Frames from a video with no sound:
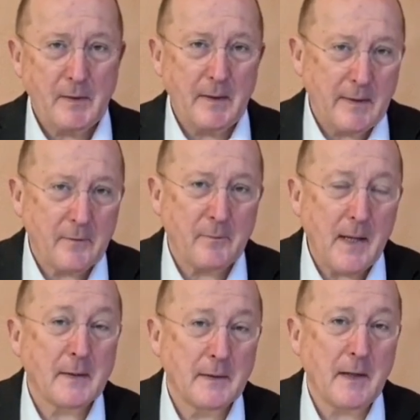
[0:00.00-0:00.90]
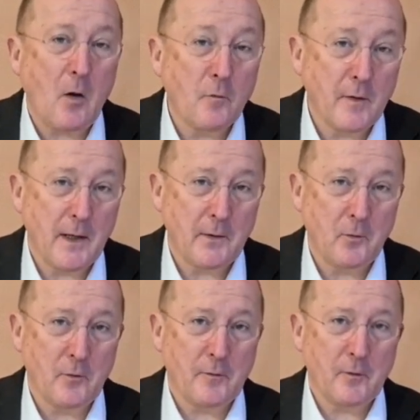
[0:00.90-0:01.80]
Denn das macht die Taufe an
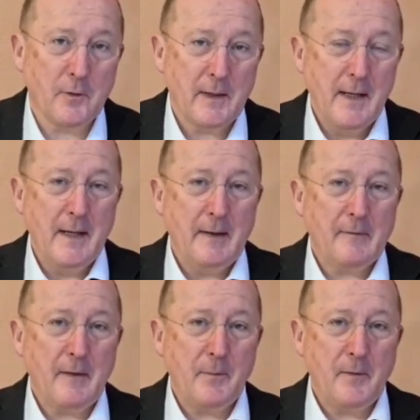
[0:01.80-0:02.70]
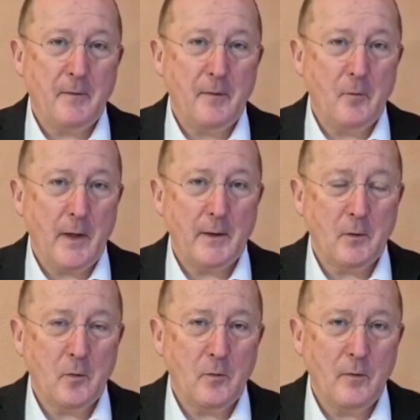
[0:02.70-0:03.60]
uns und deshalb ist sie so ein,
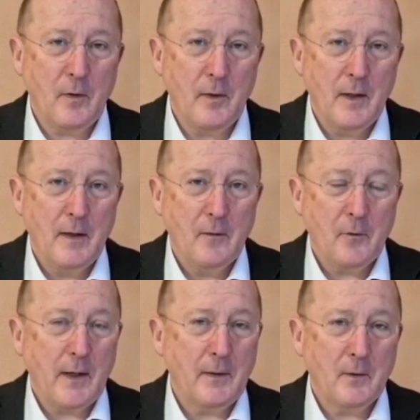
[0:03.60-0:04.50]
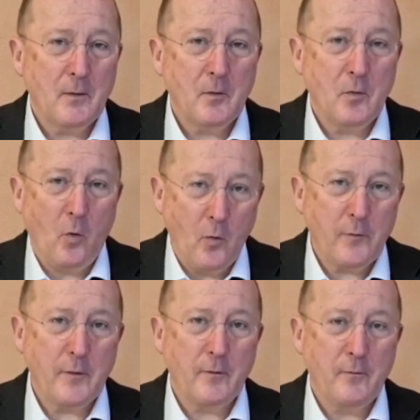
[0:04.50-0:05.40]
äh, so ein
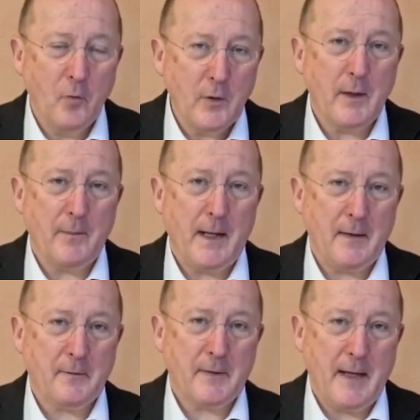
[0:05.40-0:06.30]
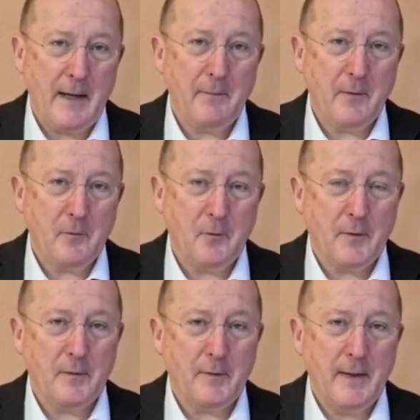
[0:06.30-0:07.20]
großes, wunderbares Geheimnis
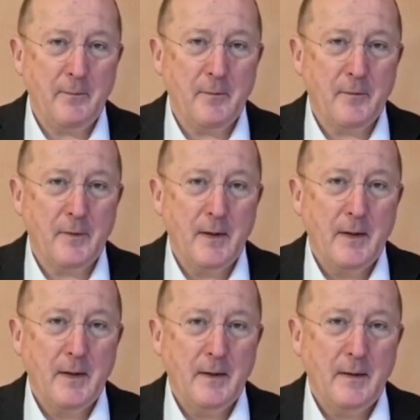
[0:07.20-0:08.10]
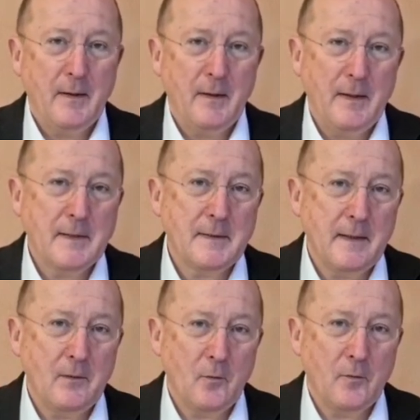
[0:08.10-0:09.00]
unseres Lebens. Nicht
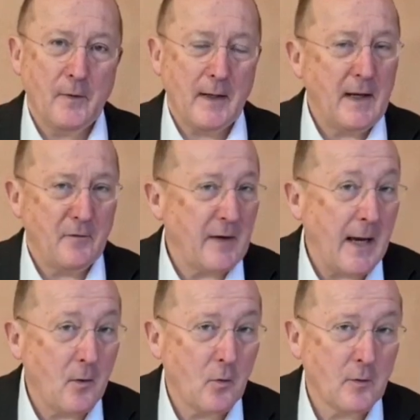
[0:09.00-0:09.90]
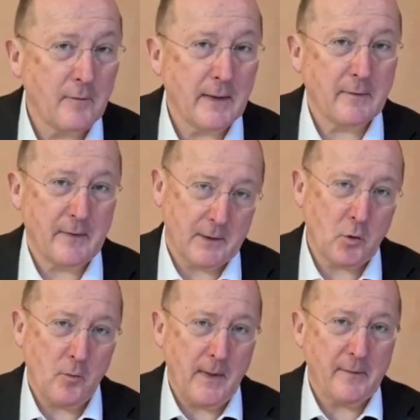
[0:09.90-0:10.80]
in unserer Erfahrung, weil das ja
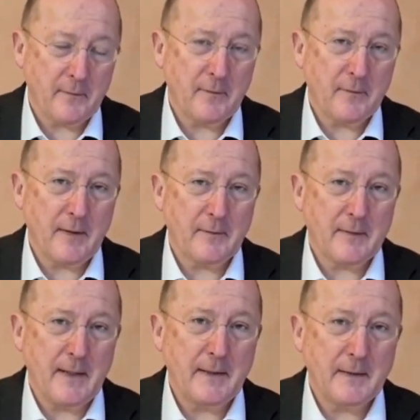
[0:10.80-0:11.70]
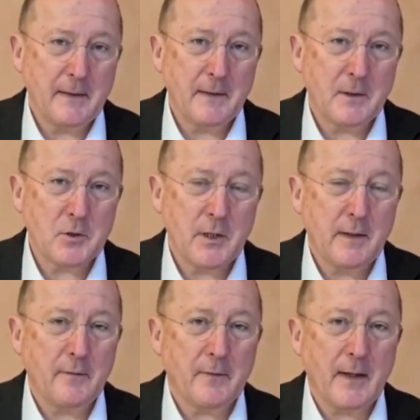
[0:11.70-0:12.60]
doch meistens als Kleinkind geschehen
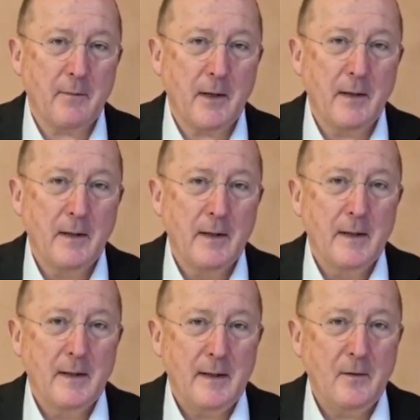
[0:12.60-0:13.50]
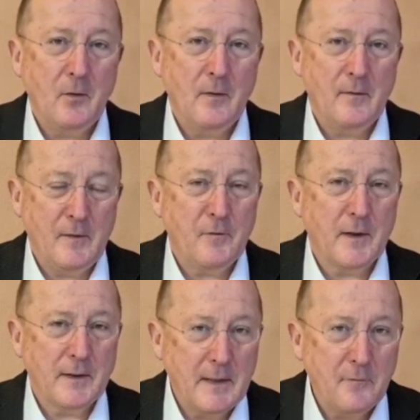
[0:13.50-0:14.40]
ist, aber in sie
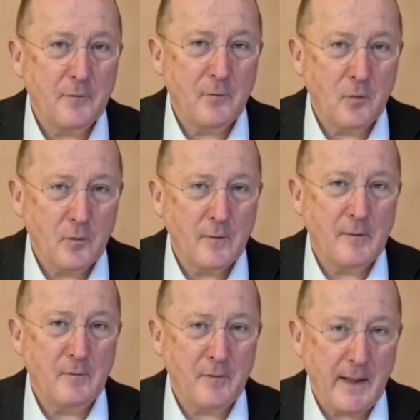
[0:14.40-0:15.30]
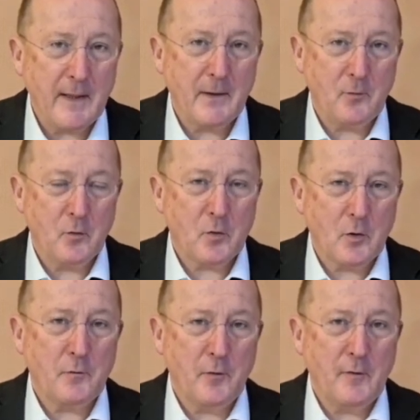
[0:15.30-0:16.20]
vertiefen und sie feiern und
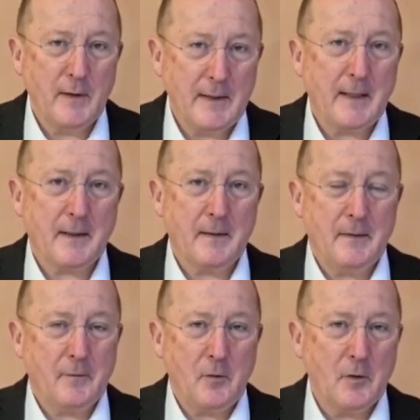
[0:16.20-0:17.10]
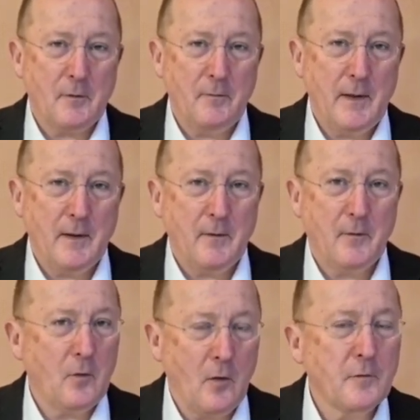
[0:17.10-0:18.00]
Gott für sie danken, das sollten wir
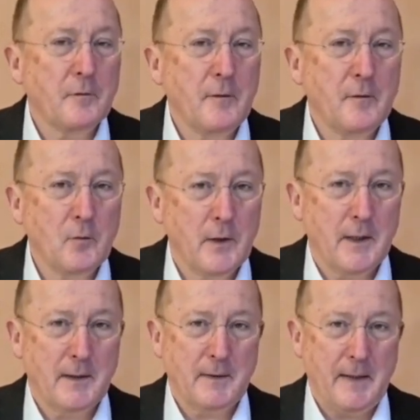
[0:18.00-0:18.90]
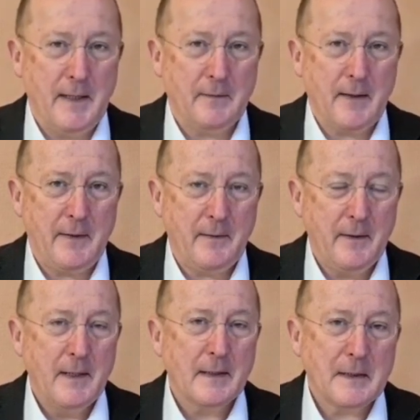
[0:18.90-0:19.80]
so oft wie es nur irgend geht. Eine
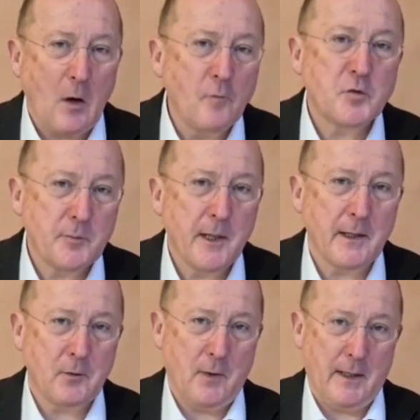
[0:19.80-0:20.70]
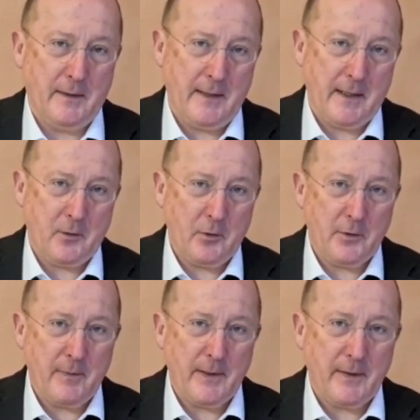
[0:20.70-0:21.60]
Taufspiritualität
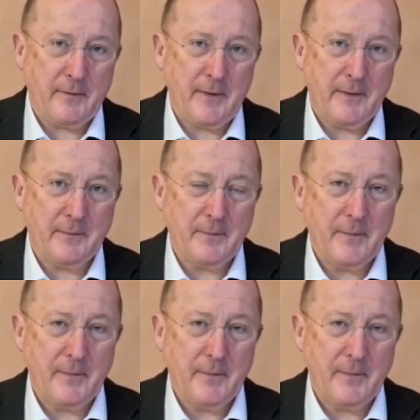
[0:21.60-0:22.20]
könnte man das nennen.